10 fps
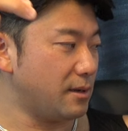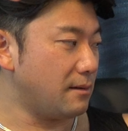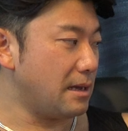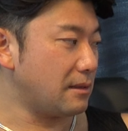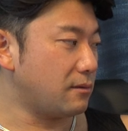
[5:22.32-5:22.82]
バ
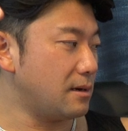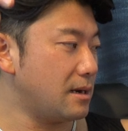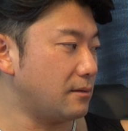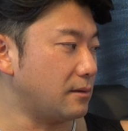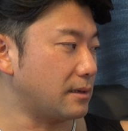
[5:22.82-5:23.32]
はそれ
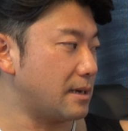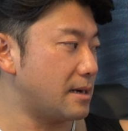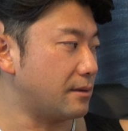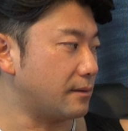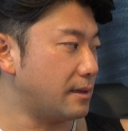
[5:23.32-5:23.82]
らの
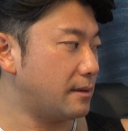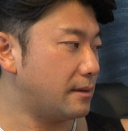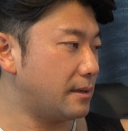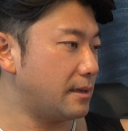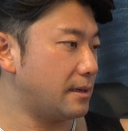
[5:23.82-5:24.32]
彼らのね、
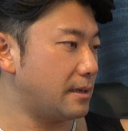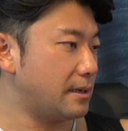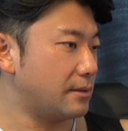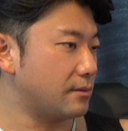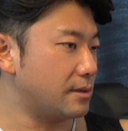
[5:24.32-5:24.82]

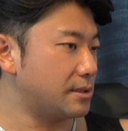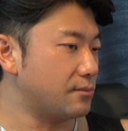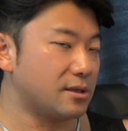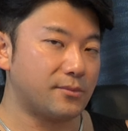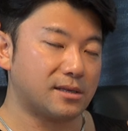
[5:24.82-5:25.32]
独立
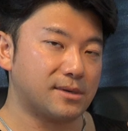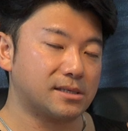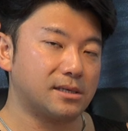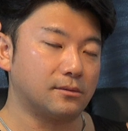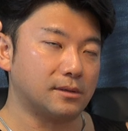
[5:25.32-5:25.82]
を認めてま
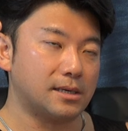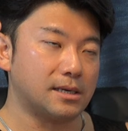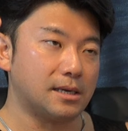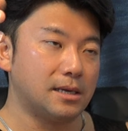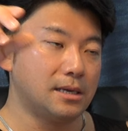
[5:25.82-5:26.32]
せんの
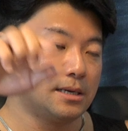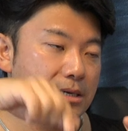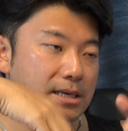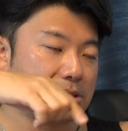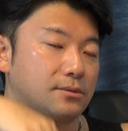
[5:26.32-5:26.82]
で、
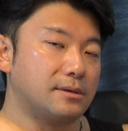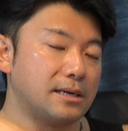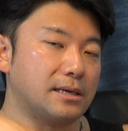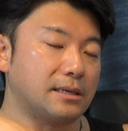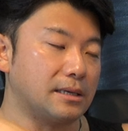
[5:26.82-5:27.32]
その
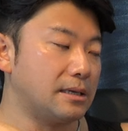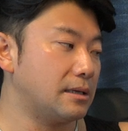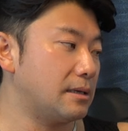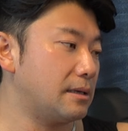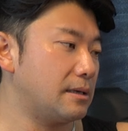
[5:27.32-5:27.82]
中で
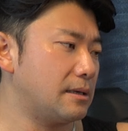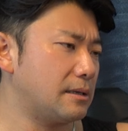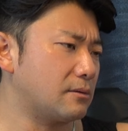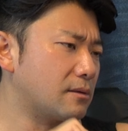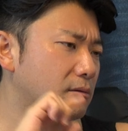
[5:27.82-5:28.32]
ね、
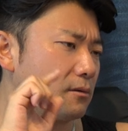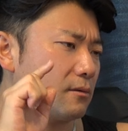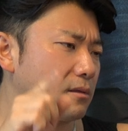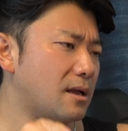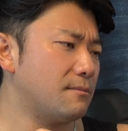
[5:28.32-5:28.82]
そ
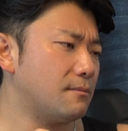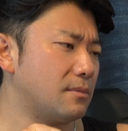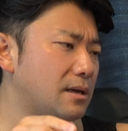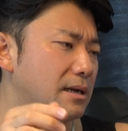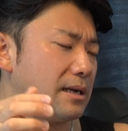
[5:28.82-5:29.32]

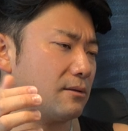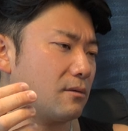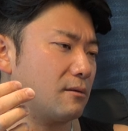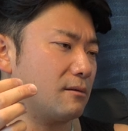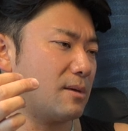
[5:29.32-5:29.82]

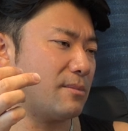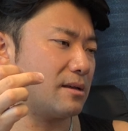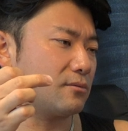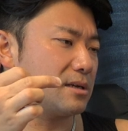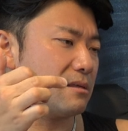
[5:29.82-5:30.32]
のま
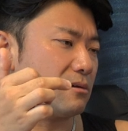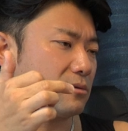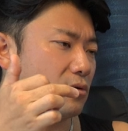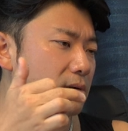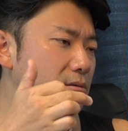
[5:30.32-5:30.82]
まドニエストル
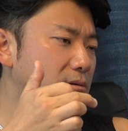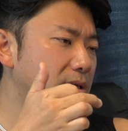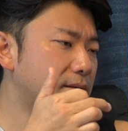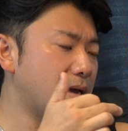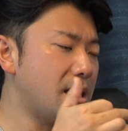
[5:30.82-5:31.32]
共和国
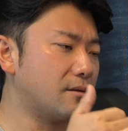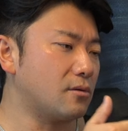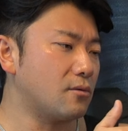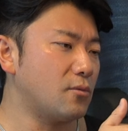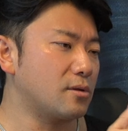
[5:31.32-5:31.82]
経由で入る
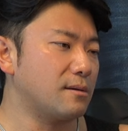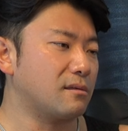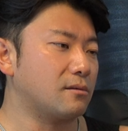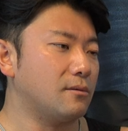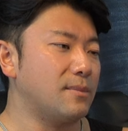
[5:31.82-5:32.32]
と、モルドバ
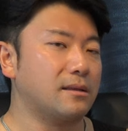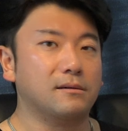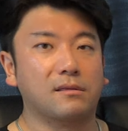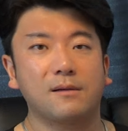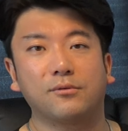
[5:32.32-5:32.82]
は全
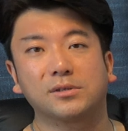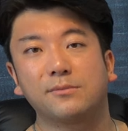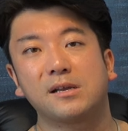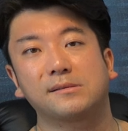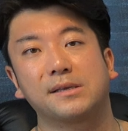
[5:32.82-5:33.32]
くスタンプを押して
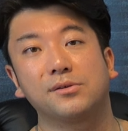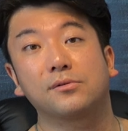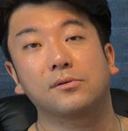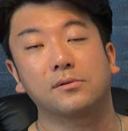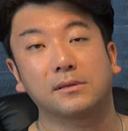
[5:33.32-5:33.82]
もらいました。入
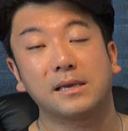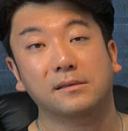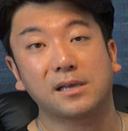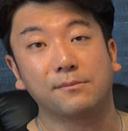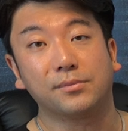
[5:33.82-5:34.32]
国ね、
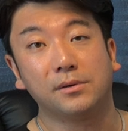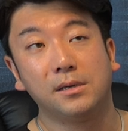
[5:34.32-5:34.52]
スタンプ。